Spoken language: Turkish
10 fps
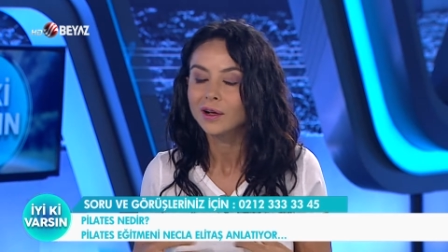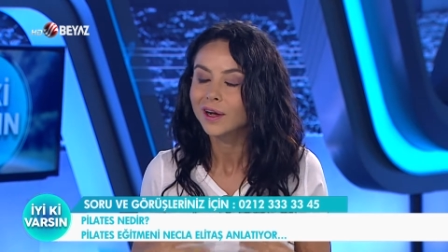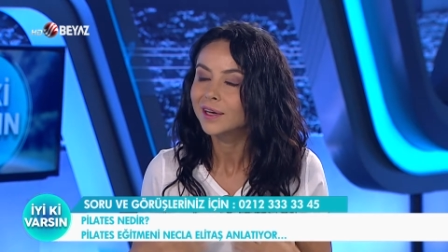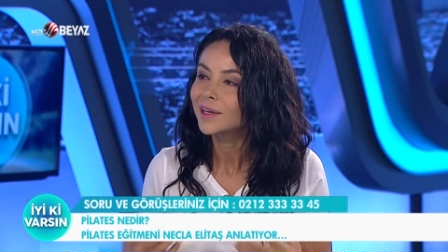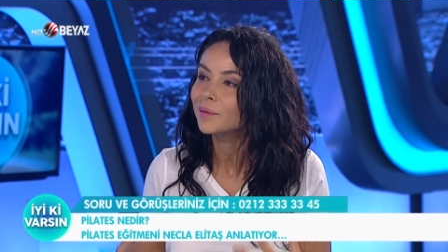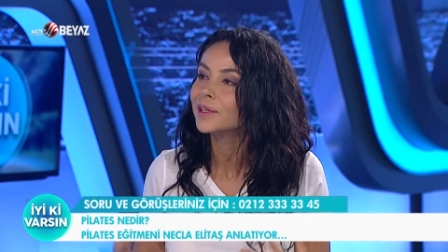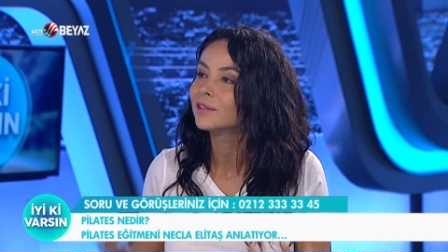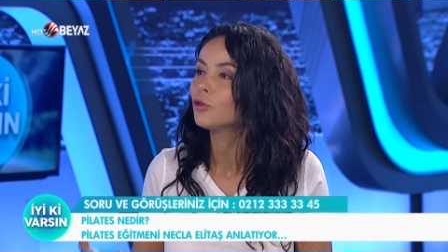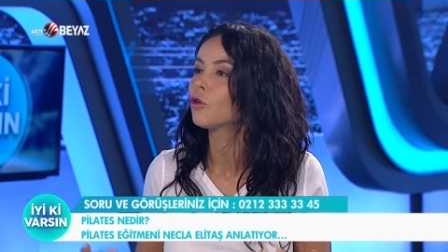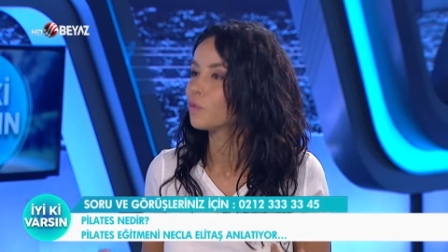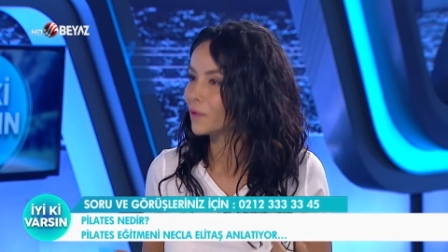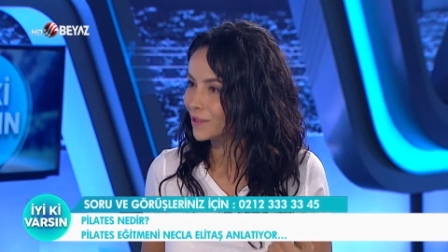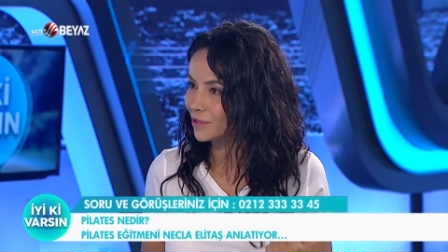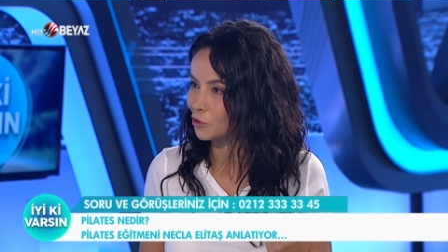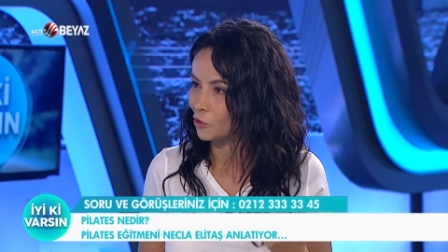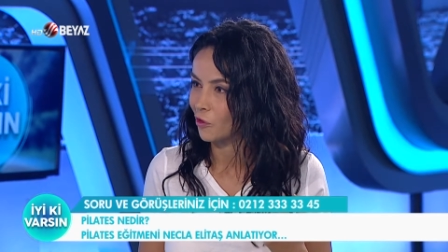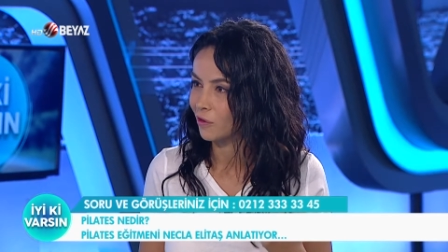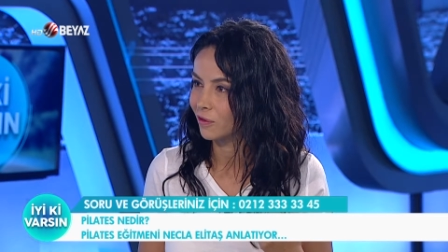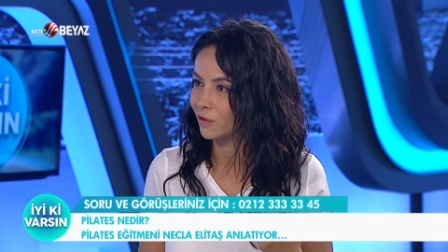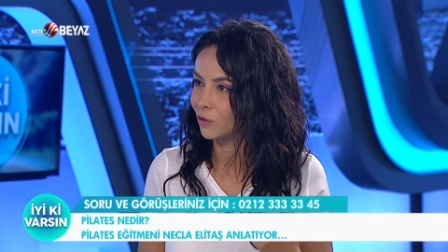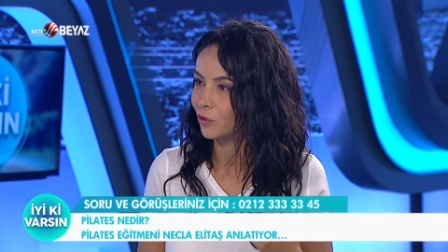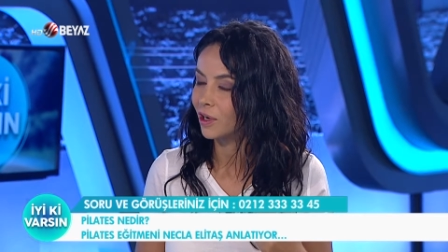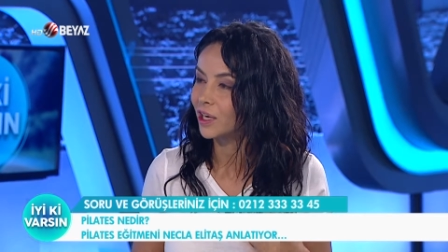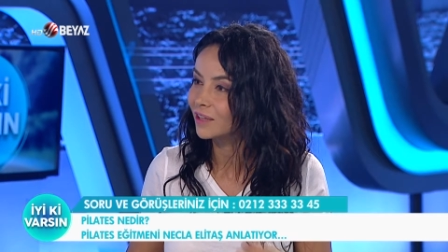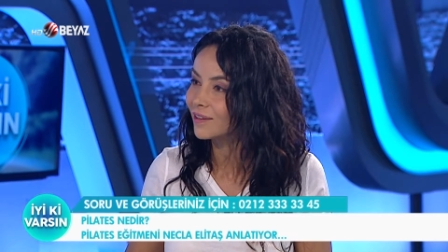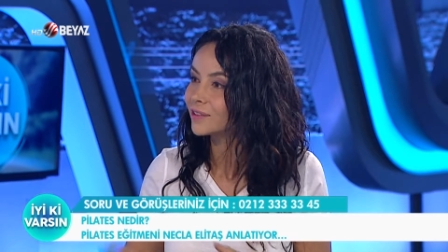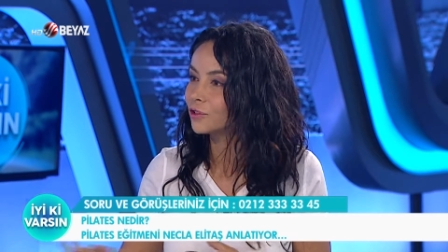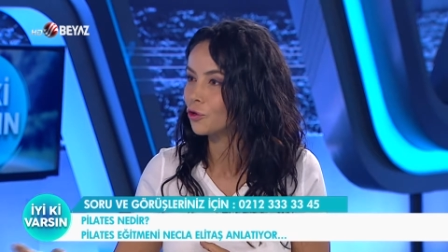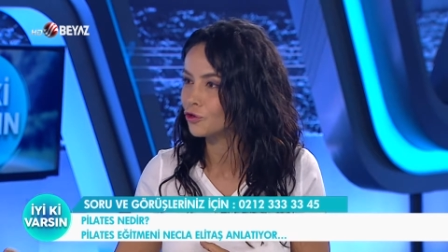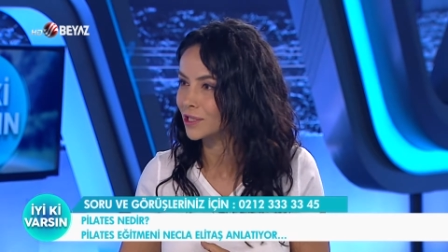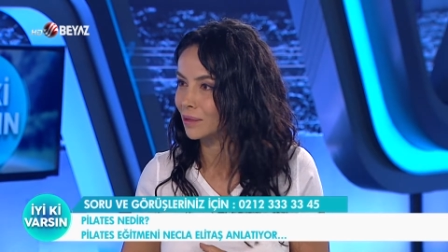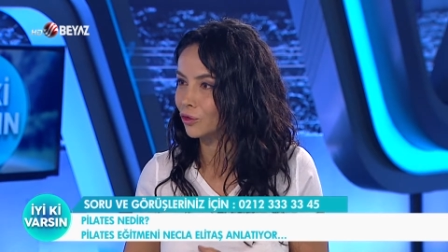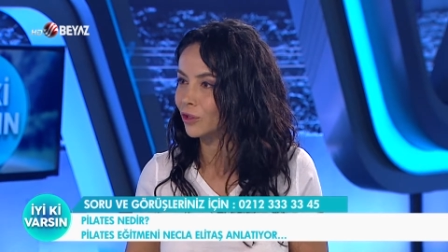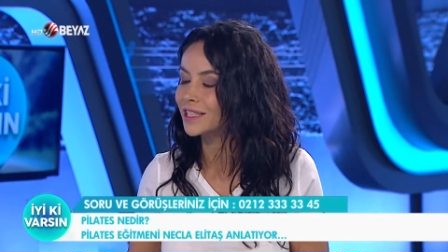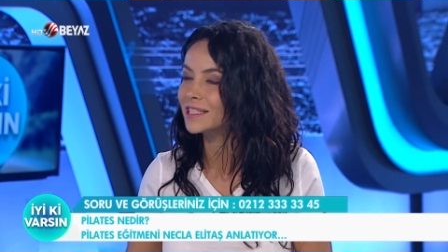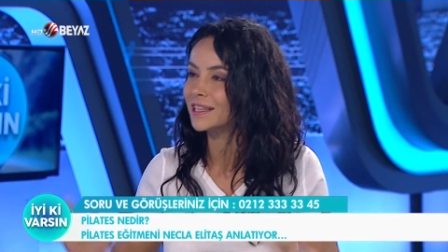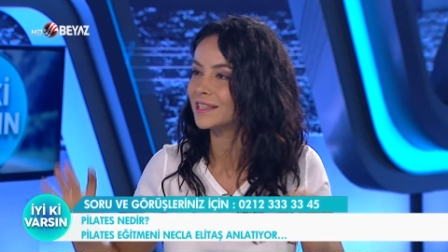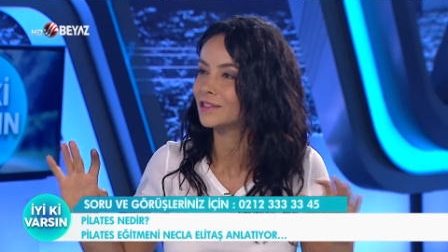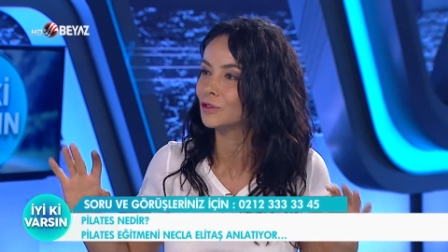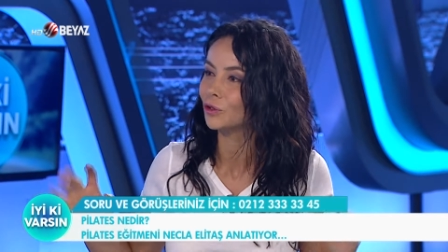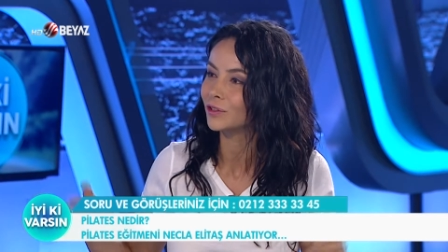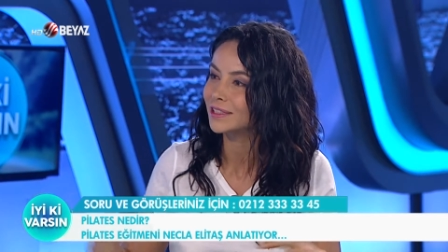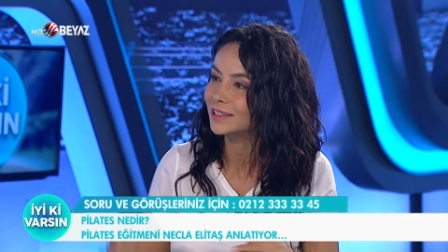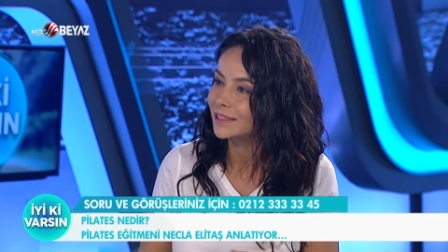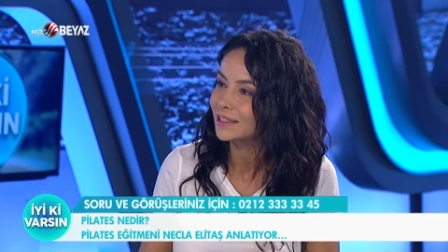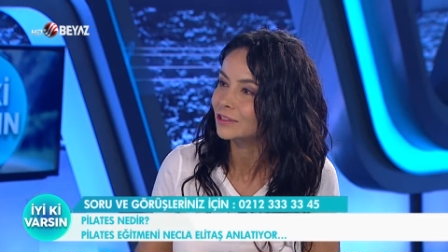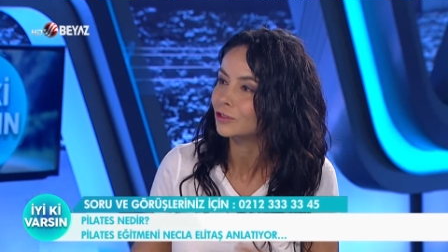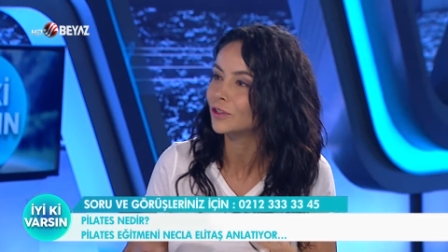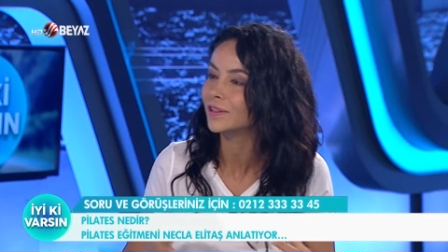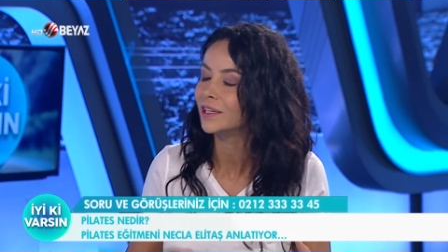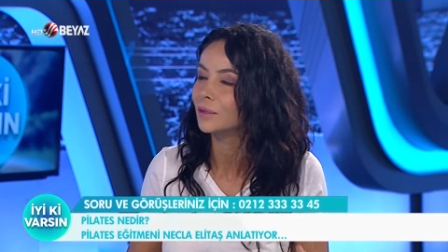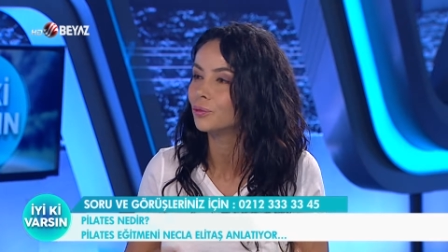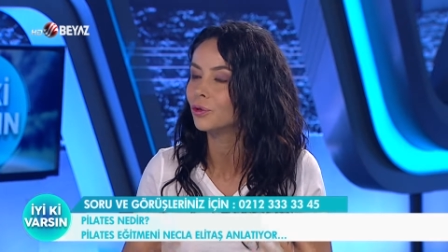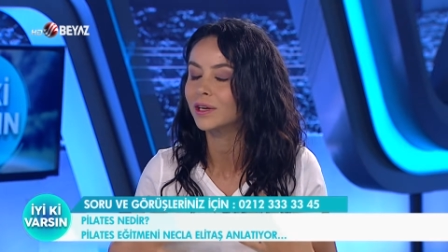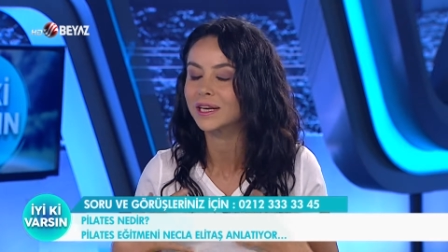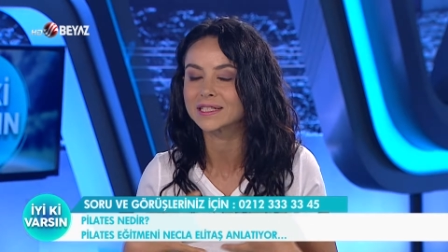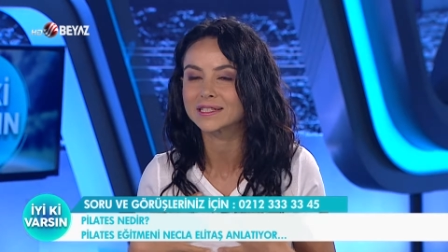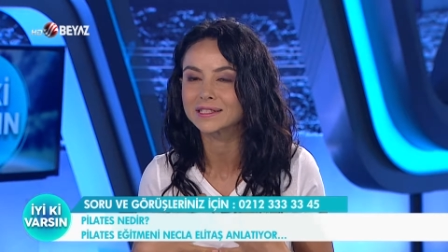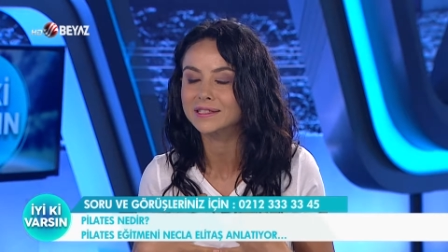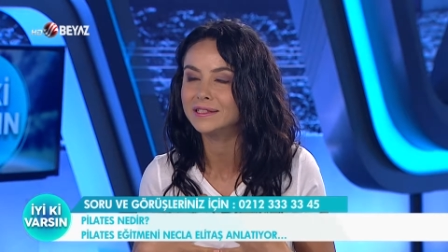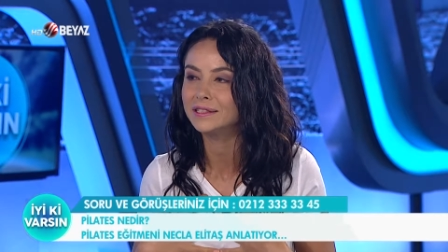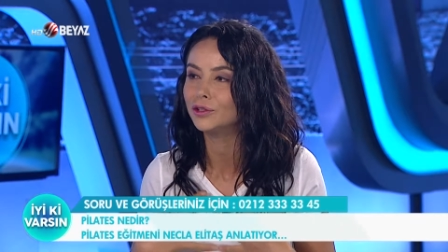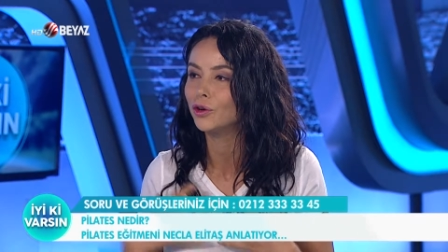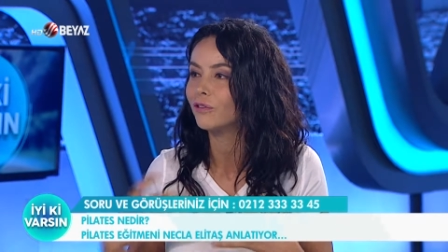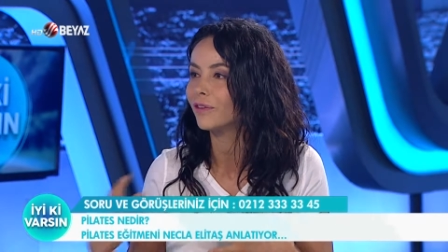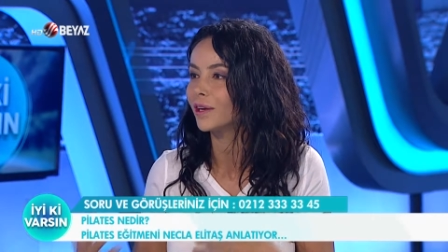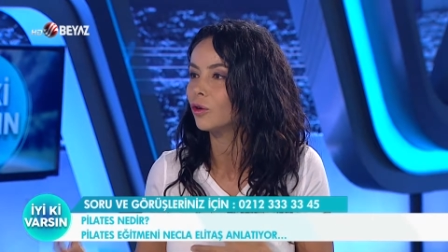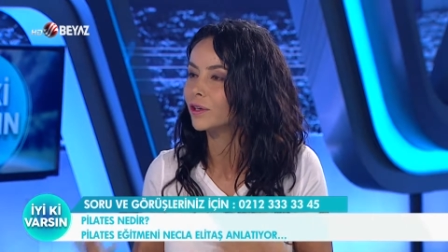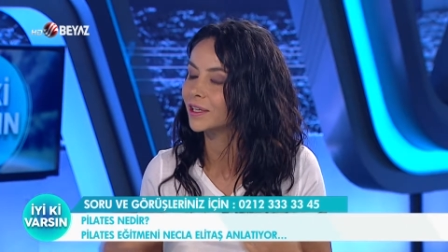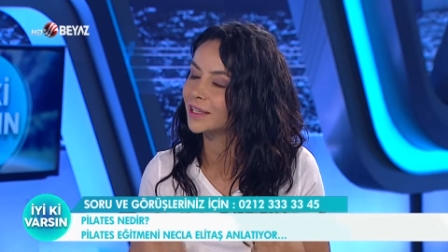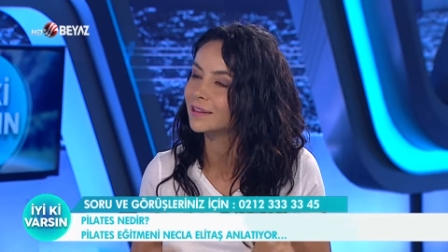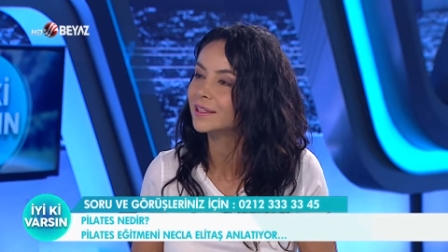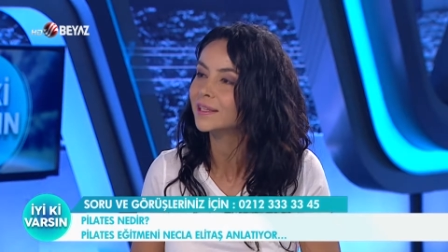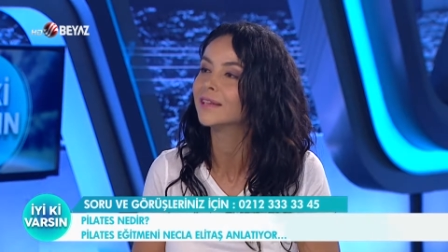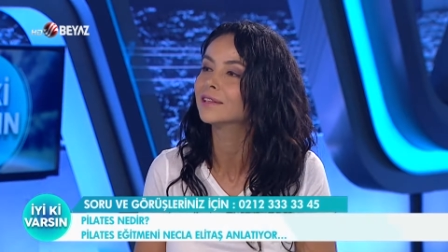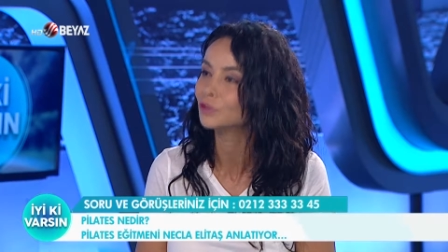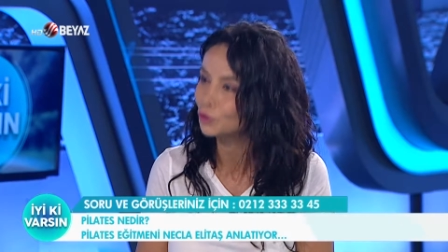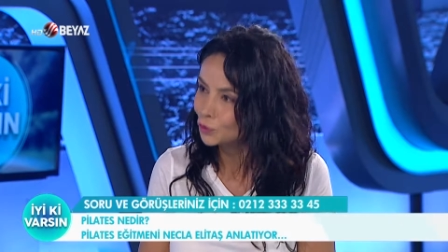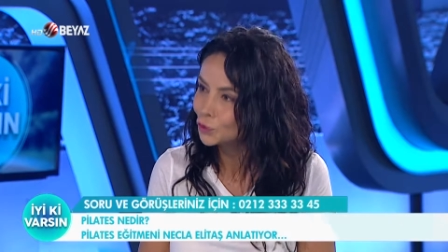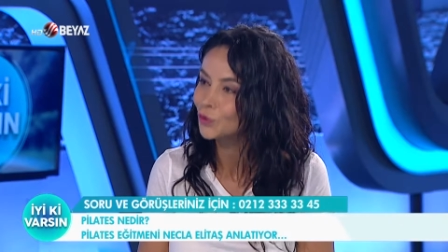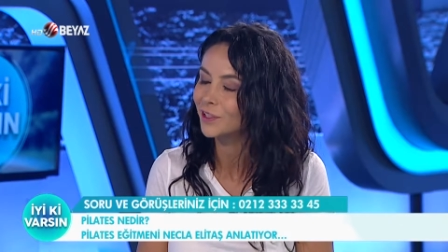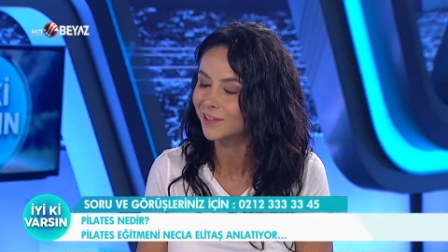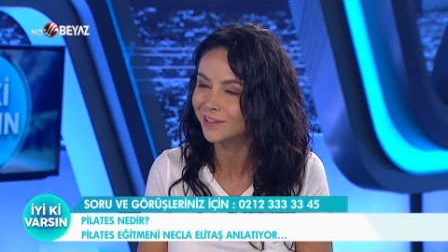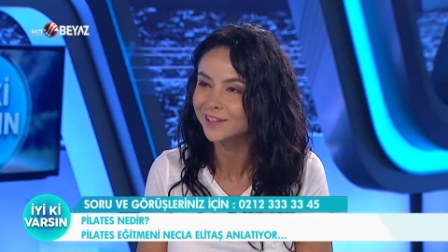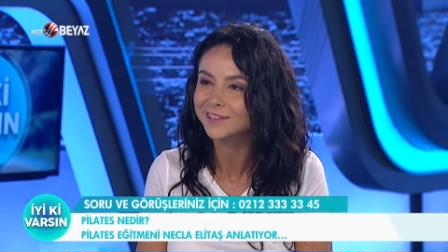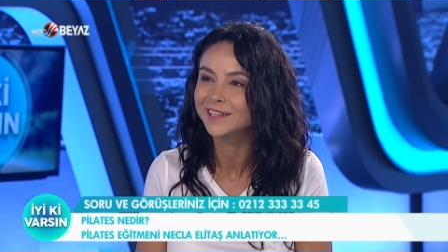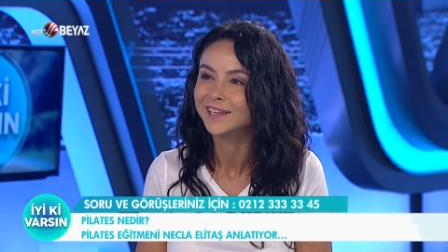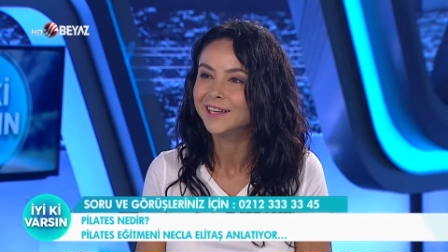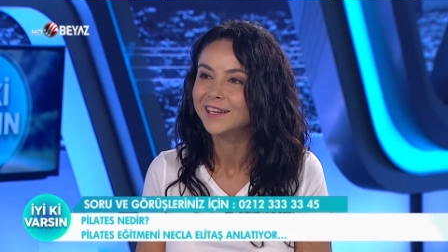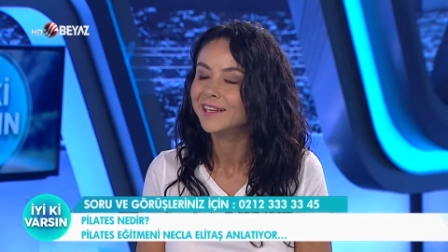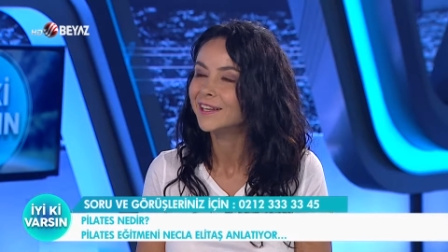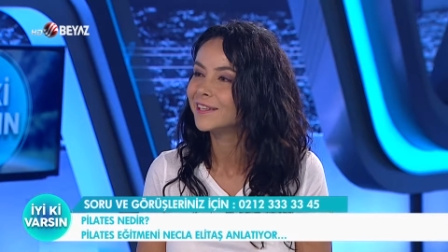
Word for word: Adam kendini ormana atıyor hayvanları gözlemliyor. Nasıl esniyor, nasıl kasılıyor, ne yapıyor, kaslarını dinliyor ve o hareketleri kendinde uygulayarak tadım e,